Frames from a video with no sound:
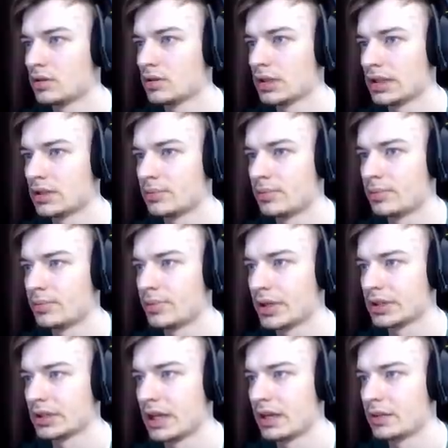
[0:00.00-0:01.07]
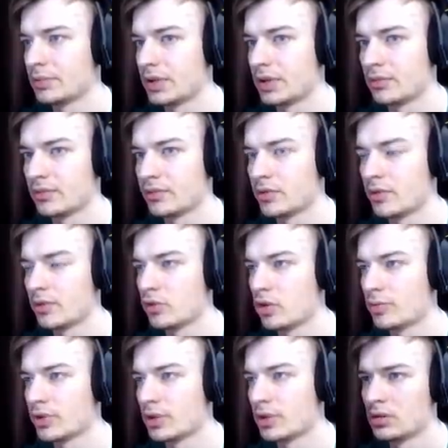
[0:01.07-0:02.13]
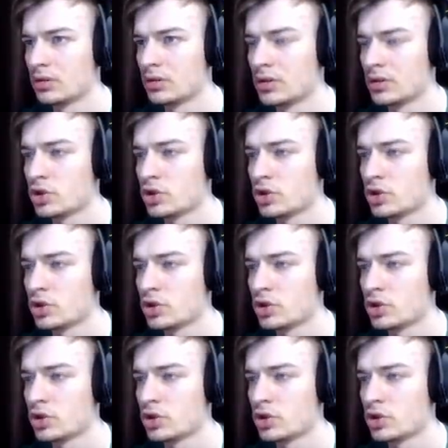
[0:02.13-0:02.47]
Ладно, Погнали я прям в лоб, в лоб к нему.